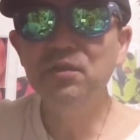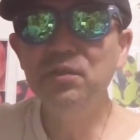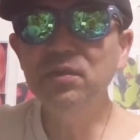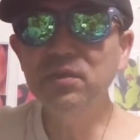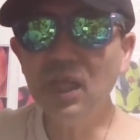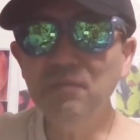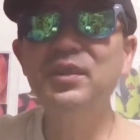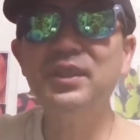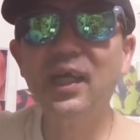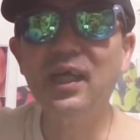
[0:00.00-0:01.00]
?2 日
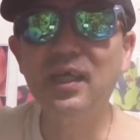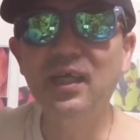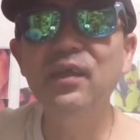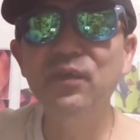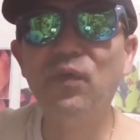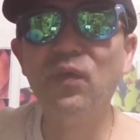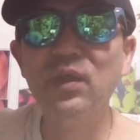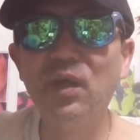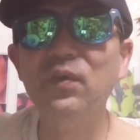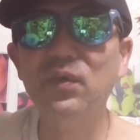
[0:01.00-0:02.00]
も時間かかんのこ
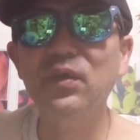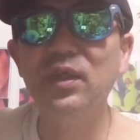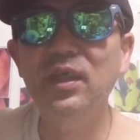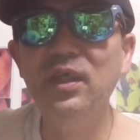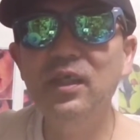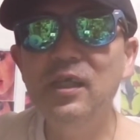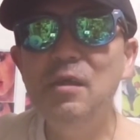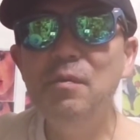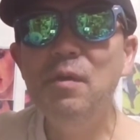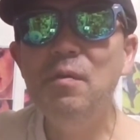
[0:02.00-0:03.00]
んなことに。
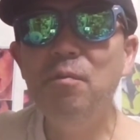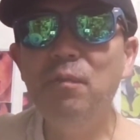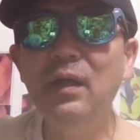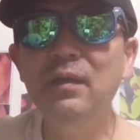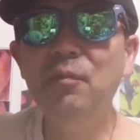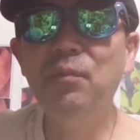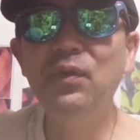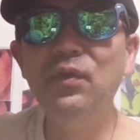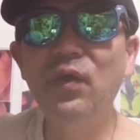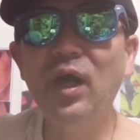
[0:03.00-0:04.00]

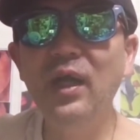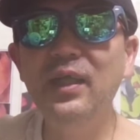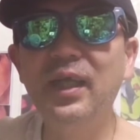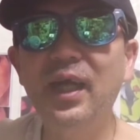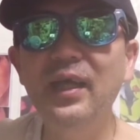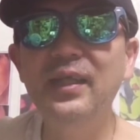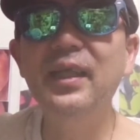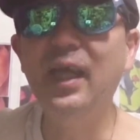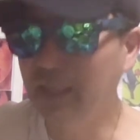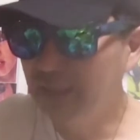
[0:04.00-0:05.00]
マイナポイントが入ったか入ってない。